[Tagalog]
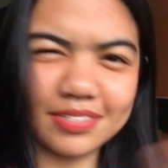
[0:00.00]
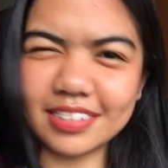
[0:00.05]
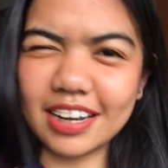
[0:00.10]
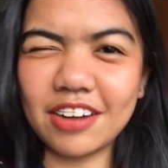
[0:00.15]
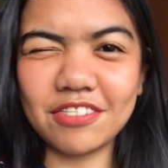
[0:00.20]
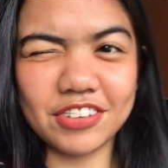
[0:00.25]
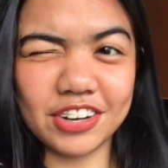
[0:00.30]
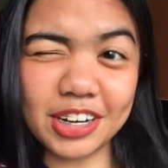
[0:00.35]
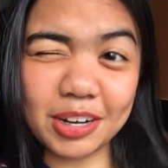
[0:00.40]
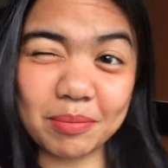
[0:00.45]

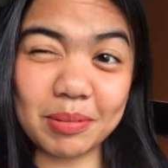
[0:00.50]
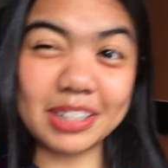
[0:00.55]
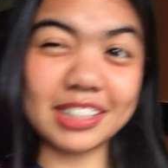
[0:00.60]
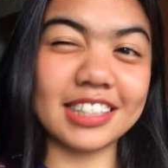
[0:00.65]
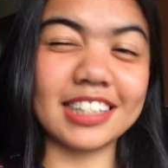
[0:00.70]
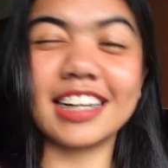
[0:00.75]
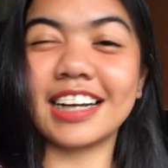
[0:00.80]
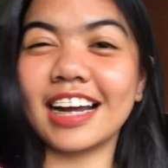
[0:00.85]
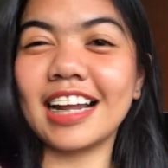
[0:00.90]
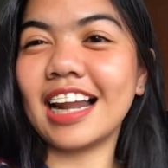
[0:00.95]
Never naman
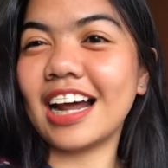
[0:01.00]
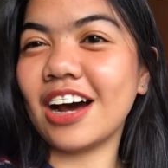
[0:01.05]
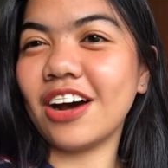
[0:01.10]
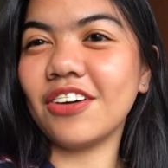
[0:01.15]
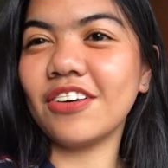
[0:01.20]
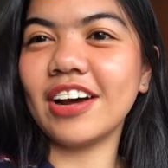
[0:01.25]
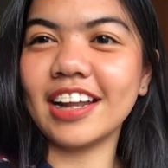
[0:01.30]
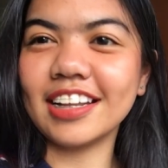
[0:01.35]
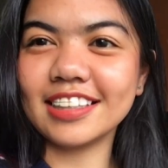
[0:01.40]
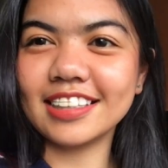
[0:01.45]
siya
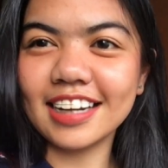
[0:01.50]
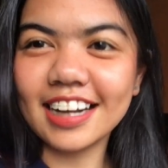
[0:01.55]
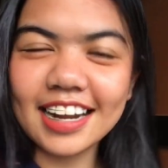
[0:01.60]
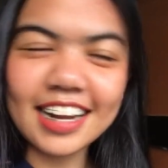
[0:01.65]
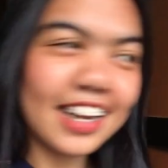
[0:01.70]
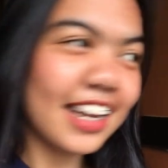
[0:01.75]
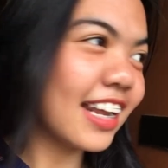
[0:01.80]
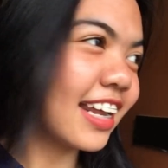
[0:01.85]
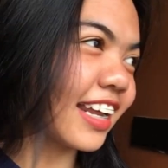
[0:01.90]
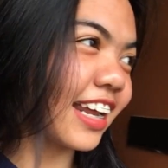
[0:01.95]
nagalaw and
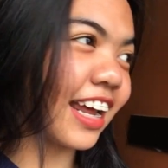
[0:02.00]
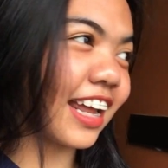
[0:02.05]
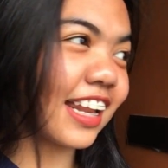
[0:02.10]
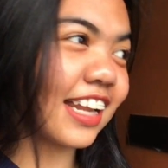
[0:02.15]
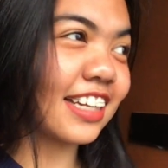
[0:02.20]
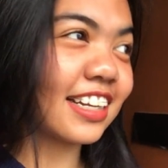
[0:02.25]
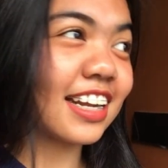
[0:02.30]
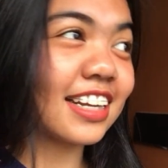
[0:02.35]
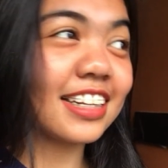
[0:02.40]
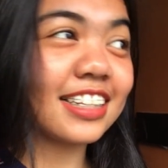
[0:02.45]

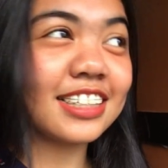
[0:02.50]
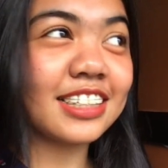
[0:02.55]
ngayon lang